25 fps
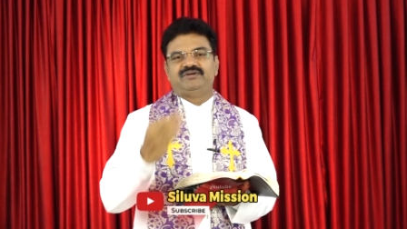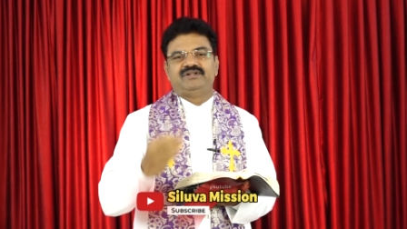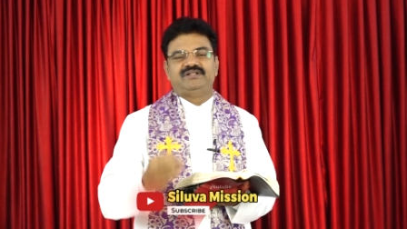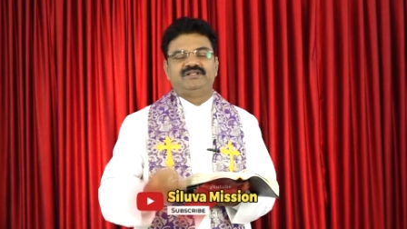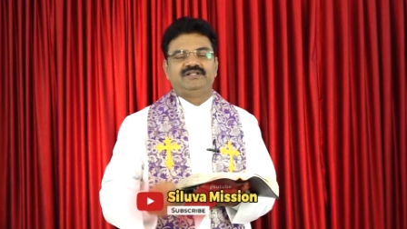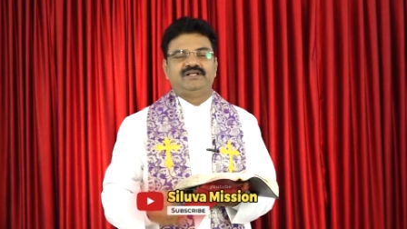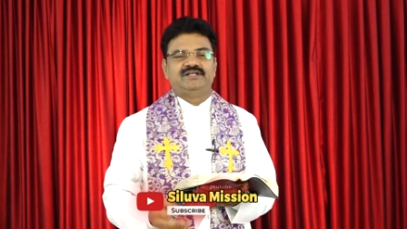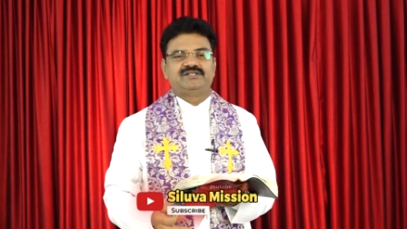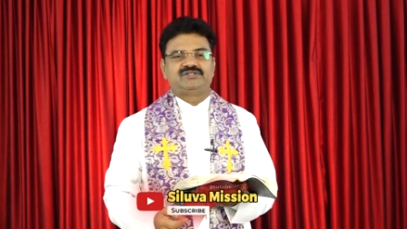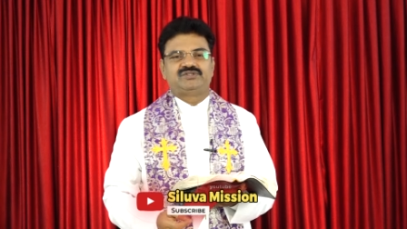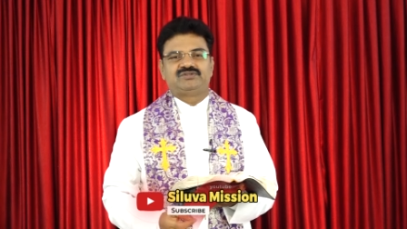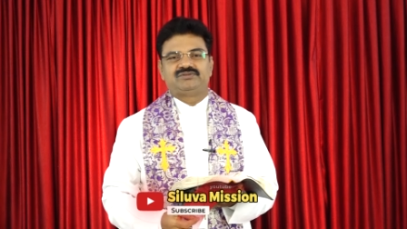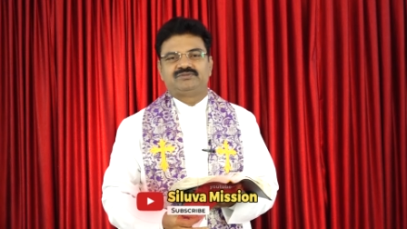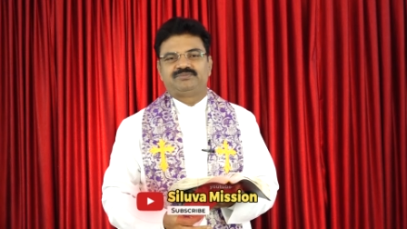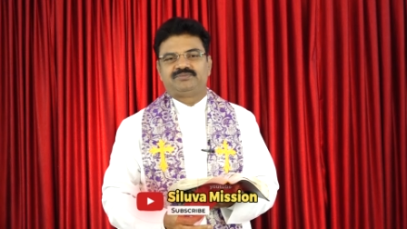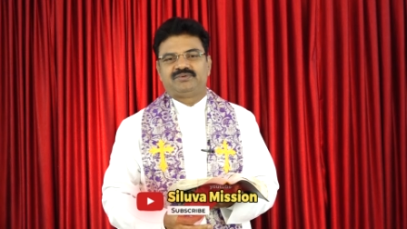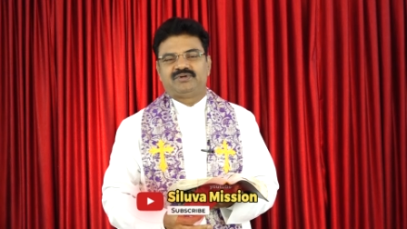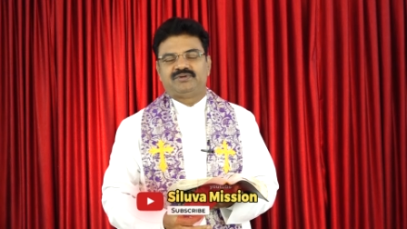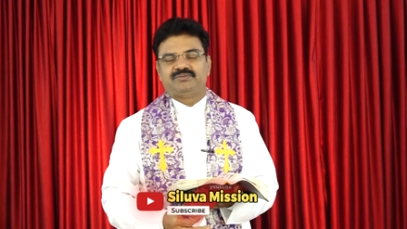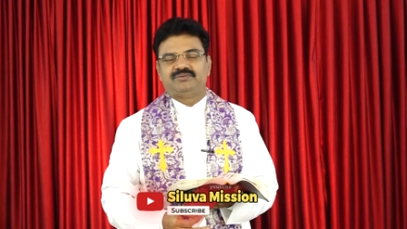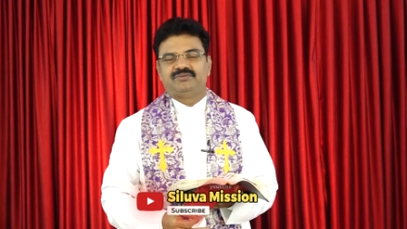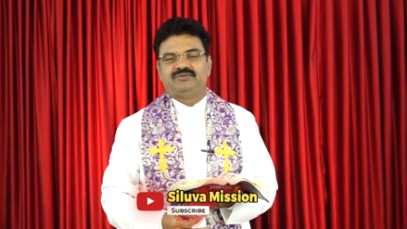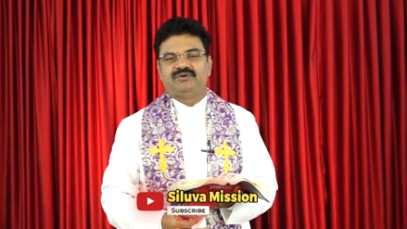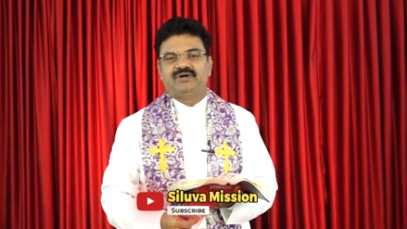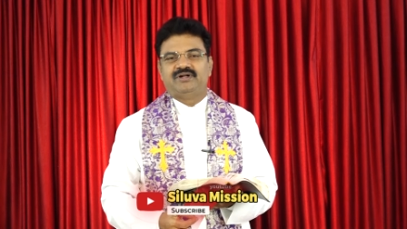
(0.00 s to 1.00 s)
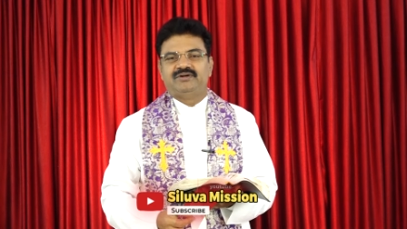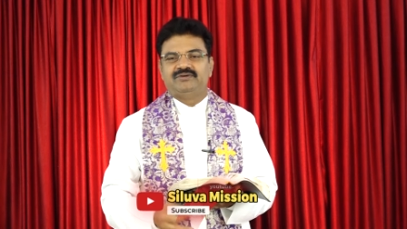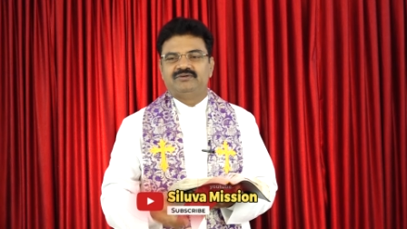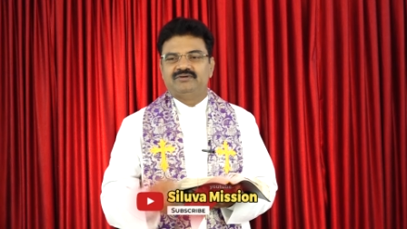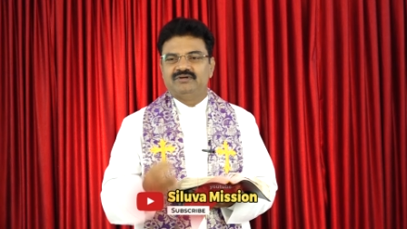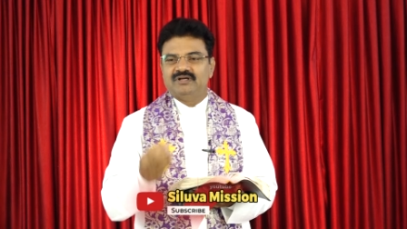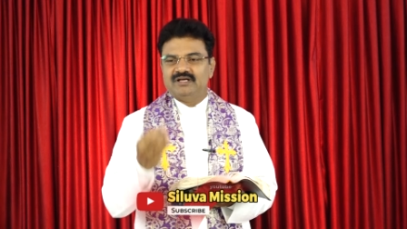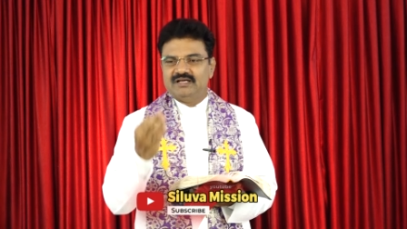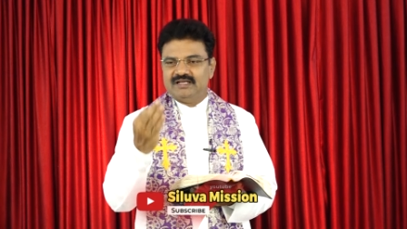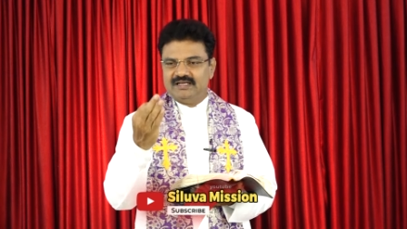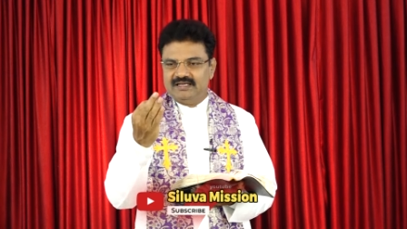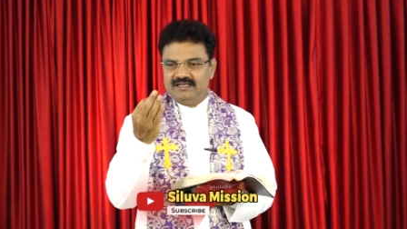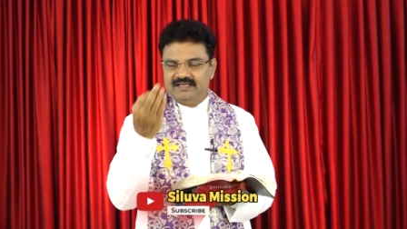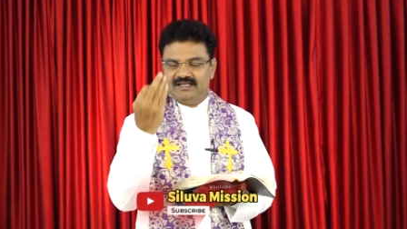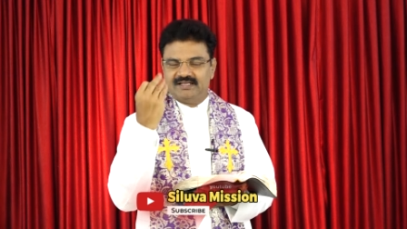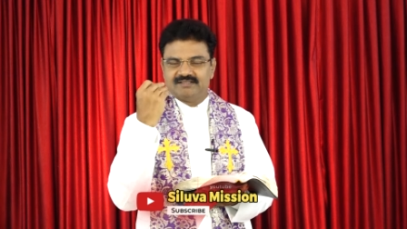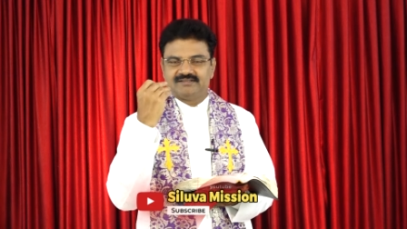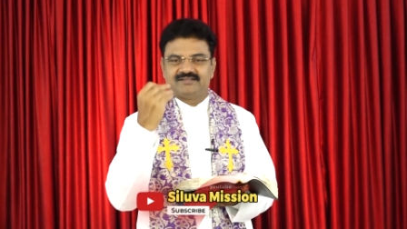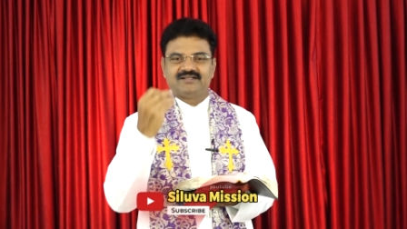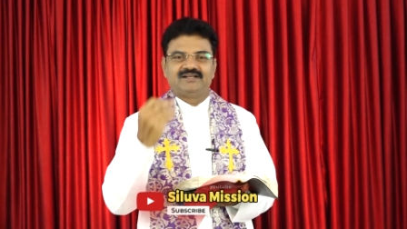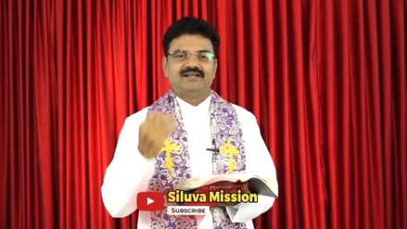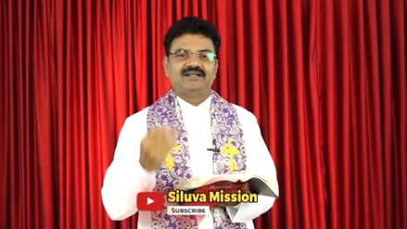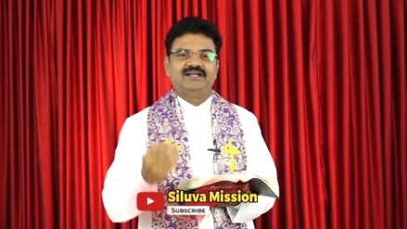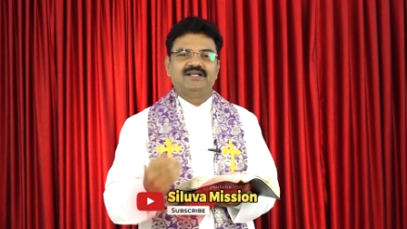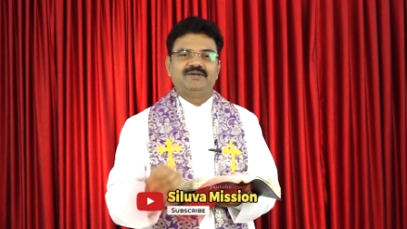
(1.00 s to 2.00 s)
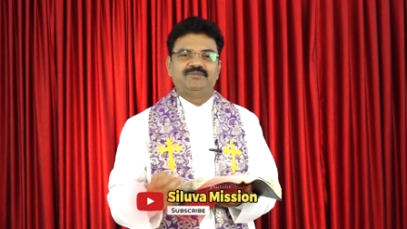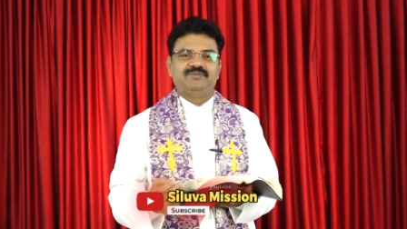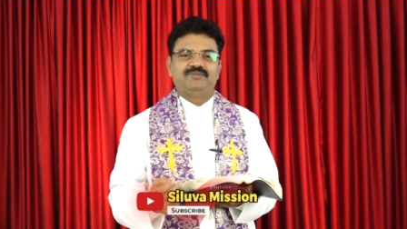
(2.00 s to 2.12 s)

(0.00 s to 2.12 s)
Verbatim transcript: ఉన్నది యేసు ప్రభు వారు లాజం